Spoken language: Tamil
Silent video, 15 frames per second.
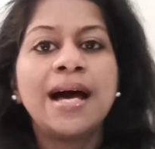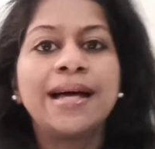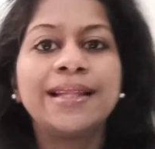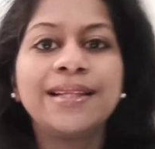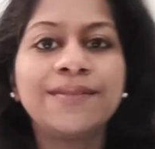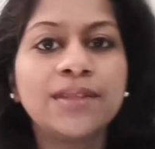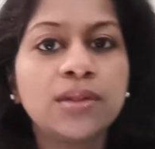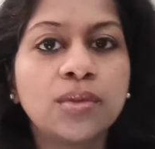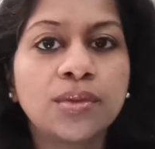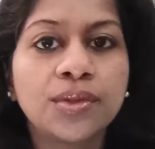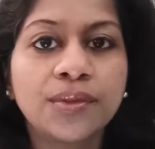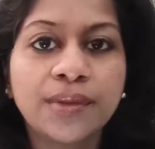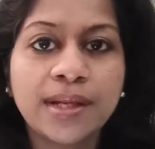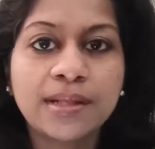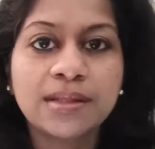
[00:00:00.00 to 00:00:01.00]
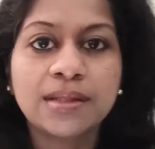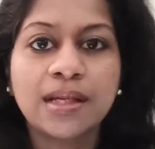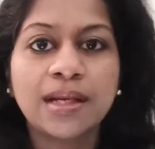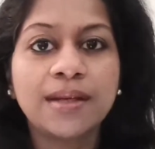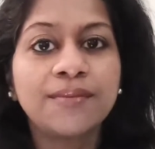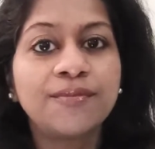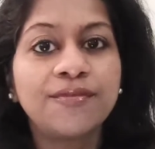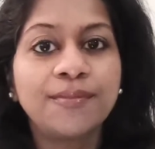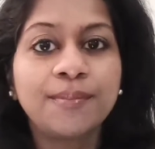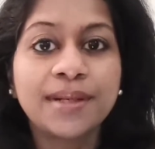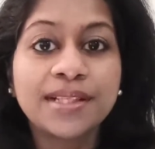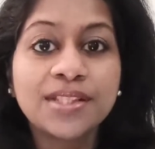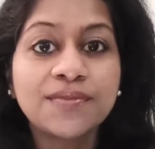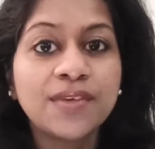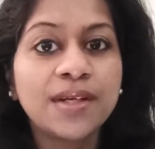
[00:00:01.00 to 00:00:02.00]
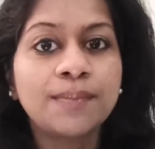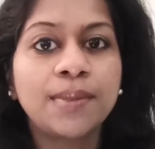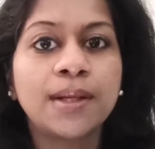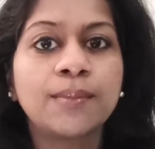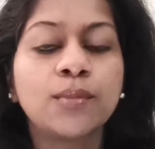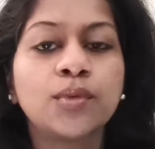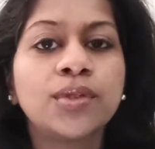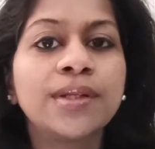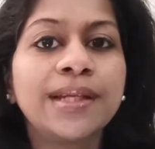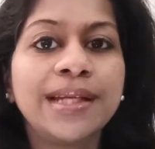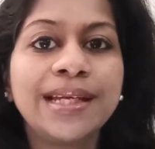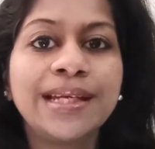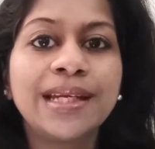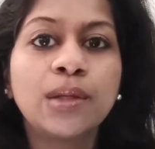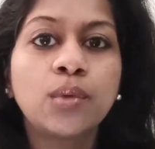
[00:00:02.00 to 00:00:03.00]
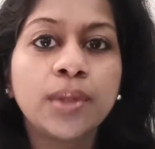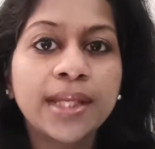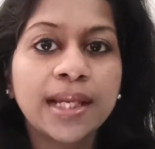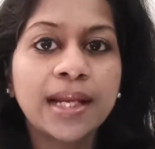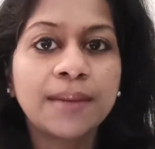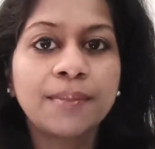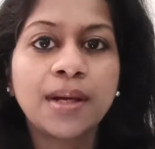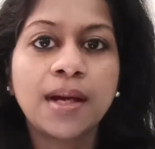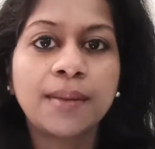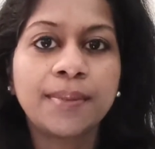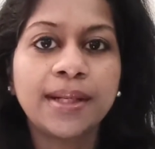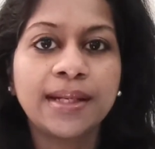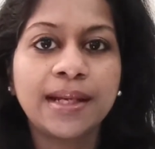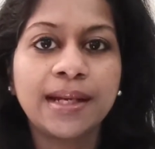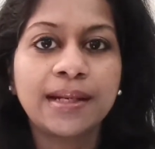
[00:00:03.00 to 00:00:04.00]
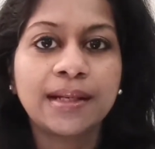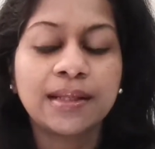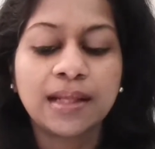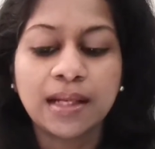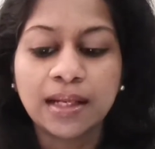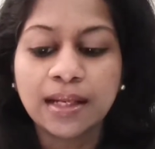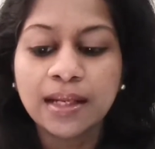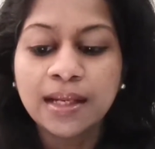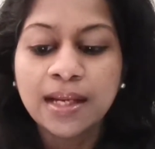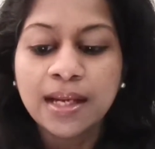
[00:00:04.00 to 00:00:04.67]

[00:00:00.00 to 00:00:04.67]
அதில் வந்து ஒருத்தவங்க கேட்டிருந்தாங்க ப்ரெஸ்ட் ஃபீட் பண்ணும்போது க்ரீன் டீ குடிக்கலாமா அப்படின்னு கேட்டிருந்தாங்க